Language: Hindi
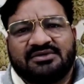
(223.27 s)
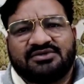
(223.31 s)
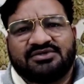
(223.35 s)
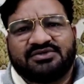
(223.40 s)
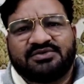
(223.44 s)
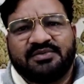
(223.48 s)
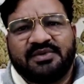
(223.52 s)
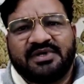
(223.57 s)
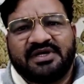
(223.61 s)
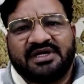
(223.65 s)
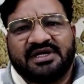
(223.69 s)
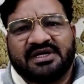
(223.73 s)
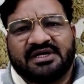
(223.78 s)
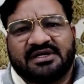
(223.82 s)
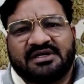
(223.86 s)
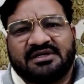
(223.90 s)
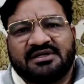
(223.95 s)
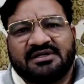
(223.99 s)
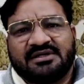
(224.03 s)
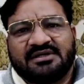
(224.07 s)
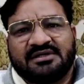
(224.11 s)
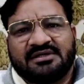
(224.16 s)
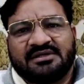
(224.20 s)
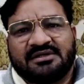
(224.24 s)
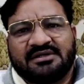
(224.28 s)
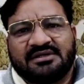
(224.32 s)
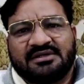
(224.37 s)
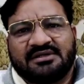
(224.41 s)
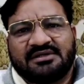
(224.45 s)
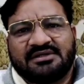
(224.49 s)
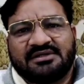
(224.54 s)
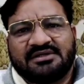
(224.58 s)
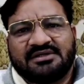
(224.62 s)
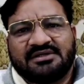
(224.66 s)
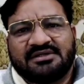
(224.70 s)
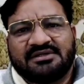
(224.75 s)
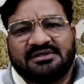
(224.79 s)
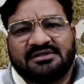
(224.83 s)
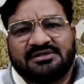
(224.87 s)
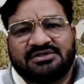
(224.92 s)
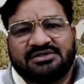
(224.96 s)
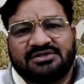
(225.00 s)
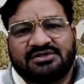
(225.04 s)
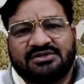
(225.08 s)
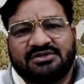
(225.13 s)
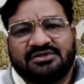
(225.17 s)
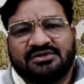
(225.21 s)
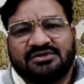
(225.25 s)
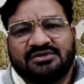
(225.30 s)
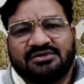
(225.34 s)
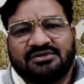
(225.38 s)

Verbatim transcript: उसमें एक जो